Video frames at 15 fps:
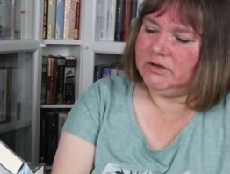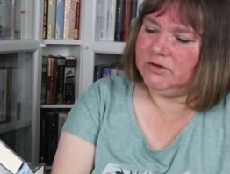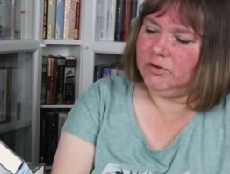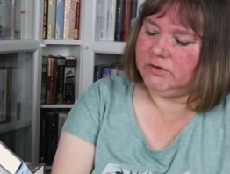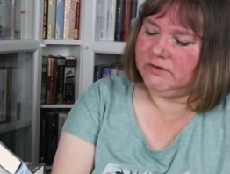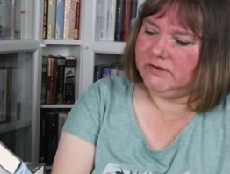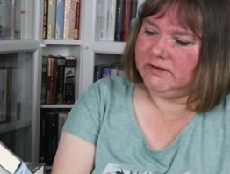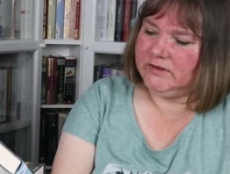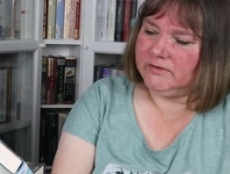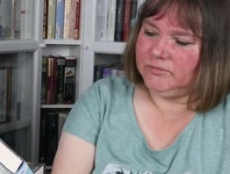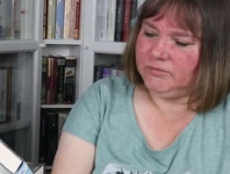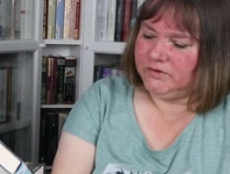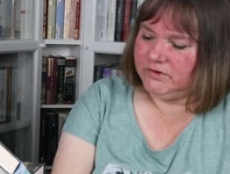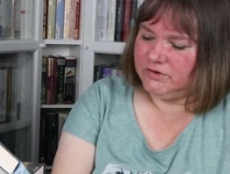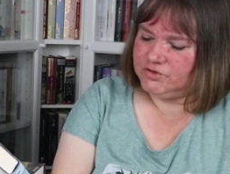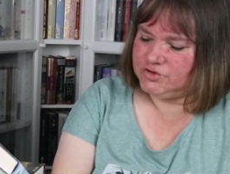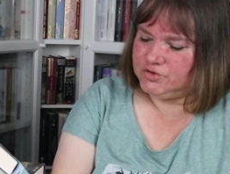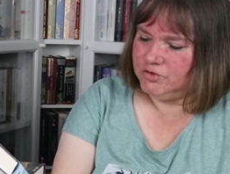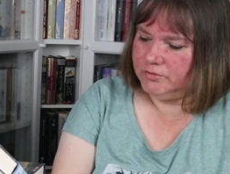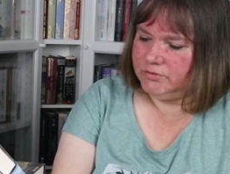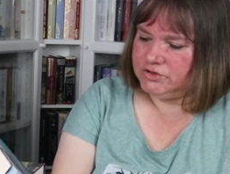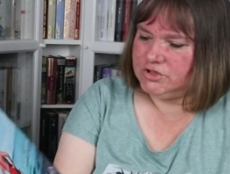Nordsee ist ein bisschen
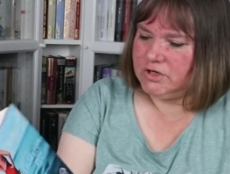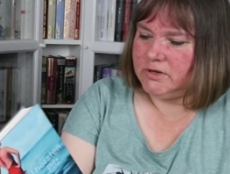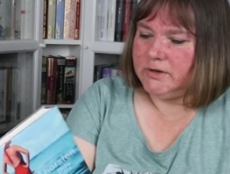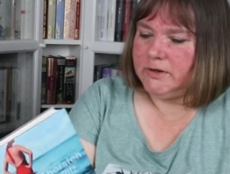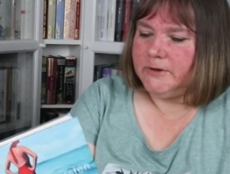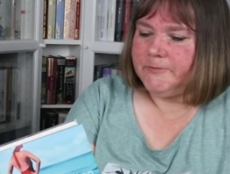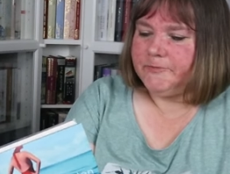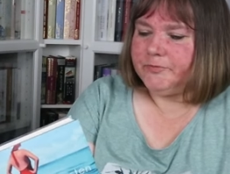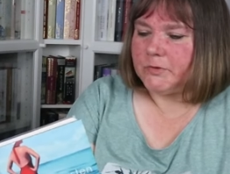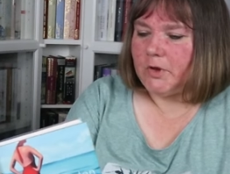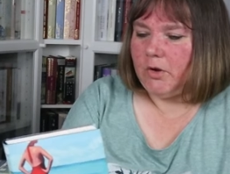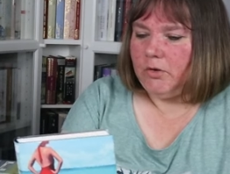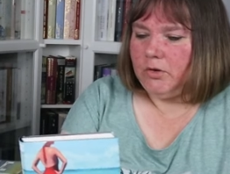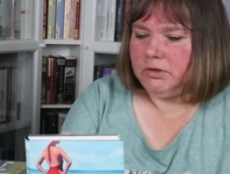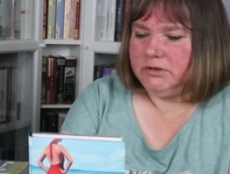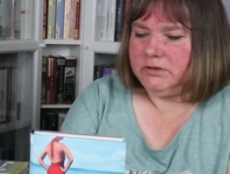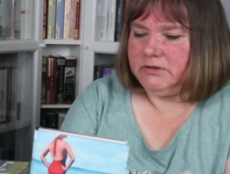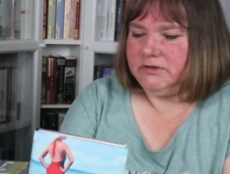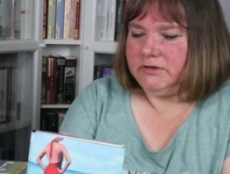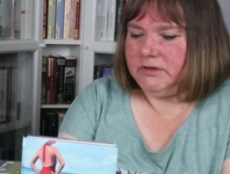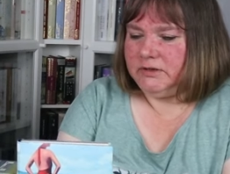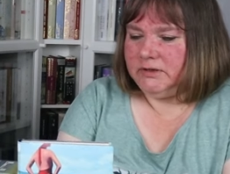stürmischer.
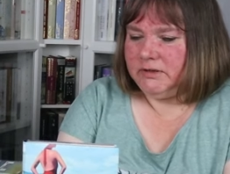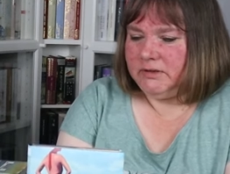Und äh,